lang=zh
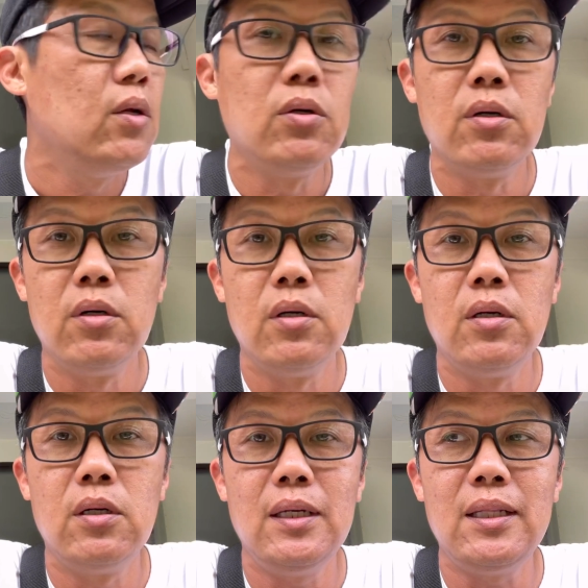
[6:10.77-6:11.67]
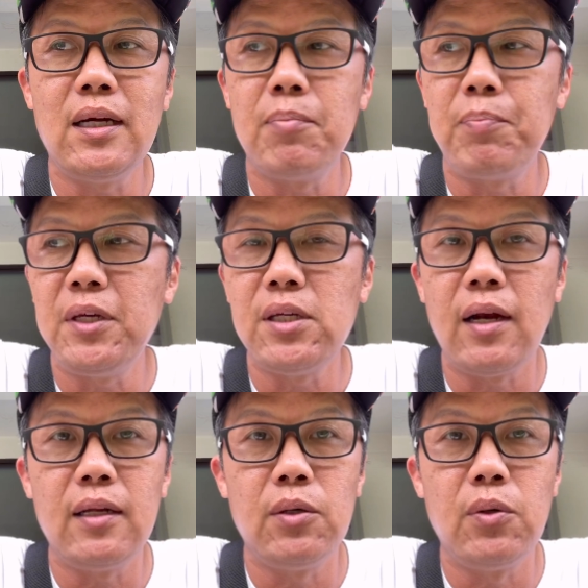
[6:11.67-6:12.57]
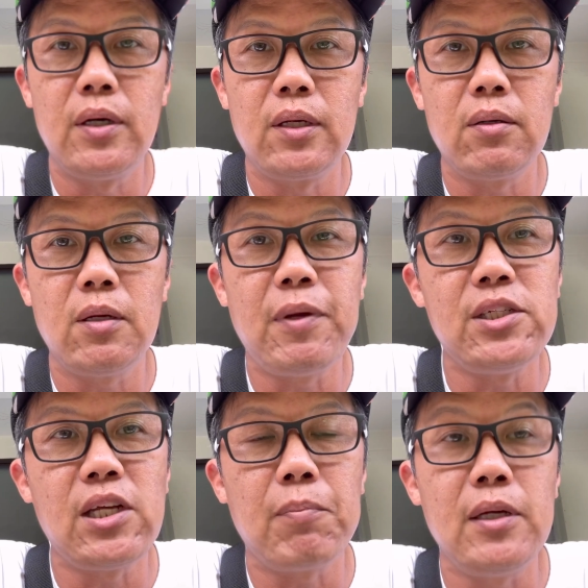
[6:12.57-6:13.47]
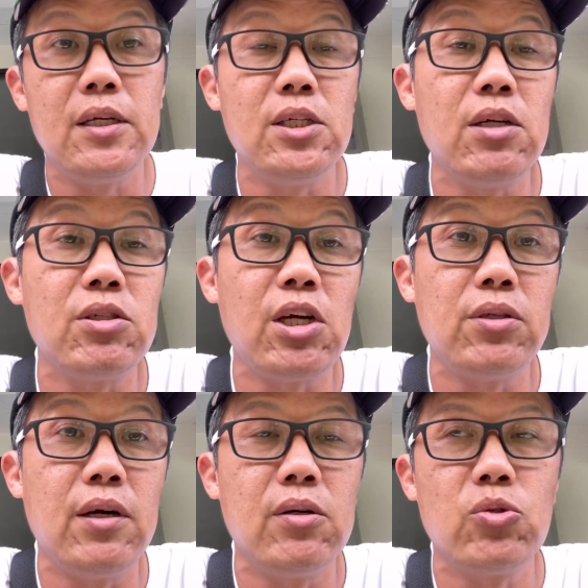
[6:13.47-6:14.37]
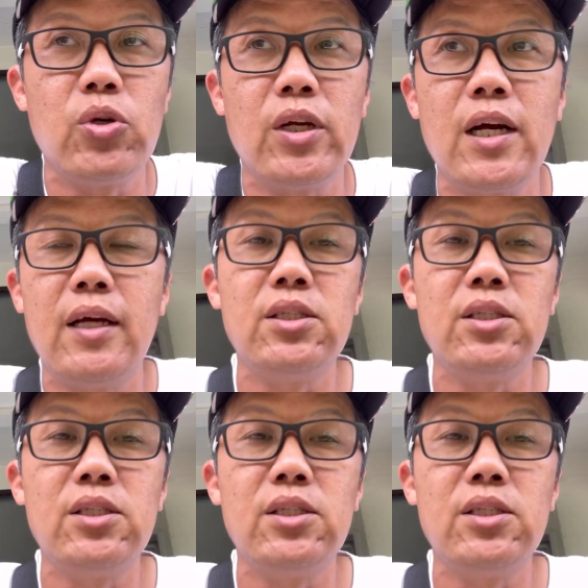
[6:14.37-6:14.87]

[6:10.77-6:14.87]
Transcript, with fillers: 呃，一旦批下来的话，那那片墙壁也是要敲掉，所以看来